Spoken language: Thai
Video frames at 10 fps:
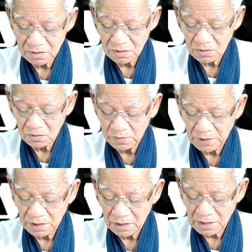หนูพ
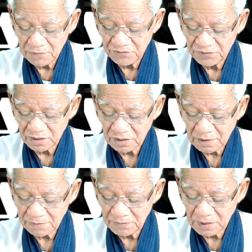ยายามฝึก
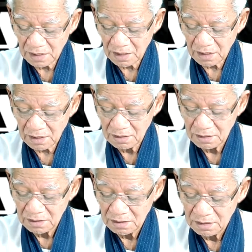ทำแต่
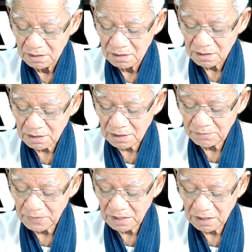
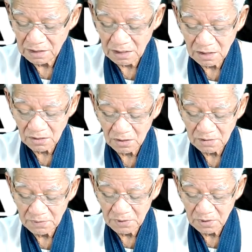ทำไม่ได้ตลอด
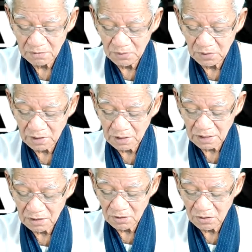เพราะบ่อยครั้
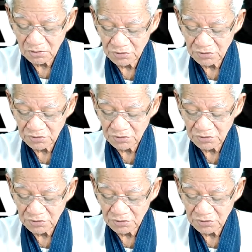งก็